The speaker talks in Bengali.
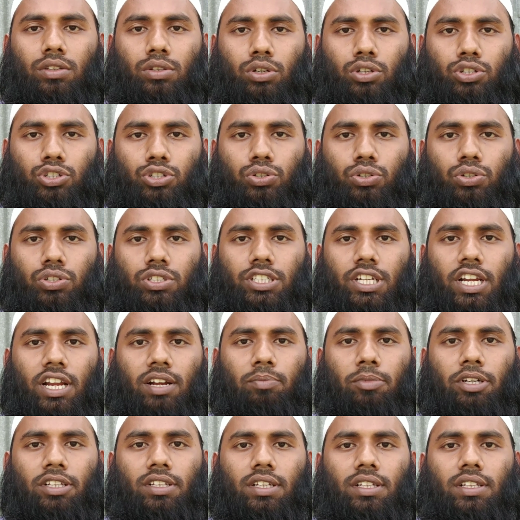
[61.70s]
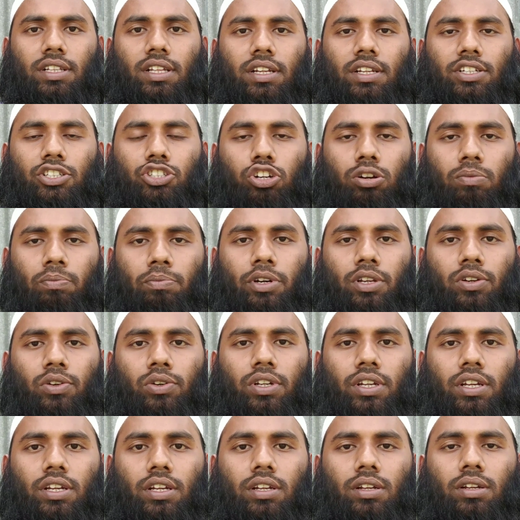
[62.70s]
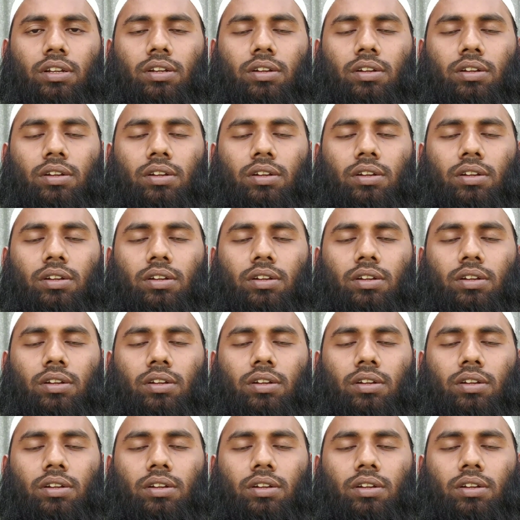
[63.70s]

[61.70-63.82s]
দর্শক সাংবাদিকদের এই সম্মেলনে